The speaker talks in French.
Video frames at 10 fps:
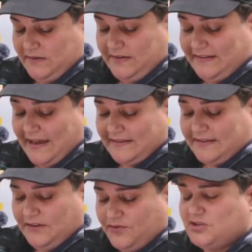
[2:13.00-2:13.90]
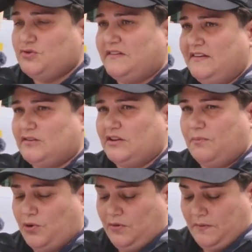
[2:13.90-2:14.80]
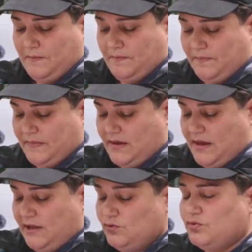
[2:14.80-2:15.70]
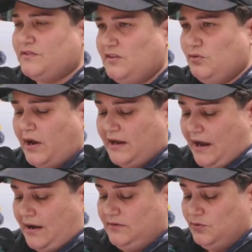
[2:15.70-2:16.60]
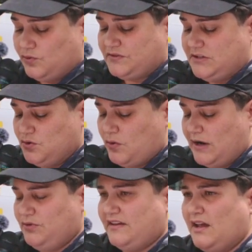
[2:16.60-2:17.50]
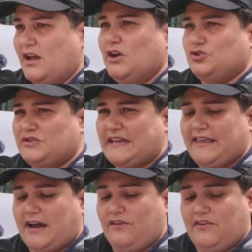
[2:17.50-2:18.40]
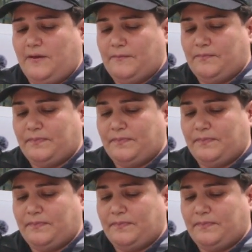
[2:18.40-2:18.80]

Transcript: Tzedek signifie justice en hébreu et nous, continuerons à lutter jusqu'à y arriver.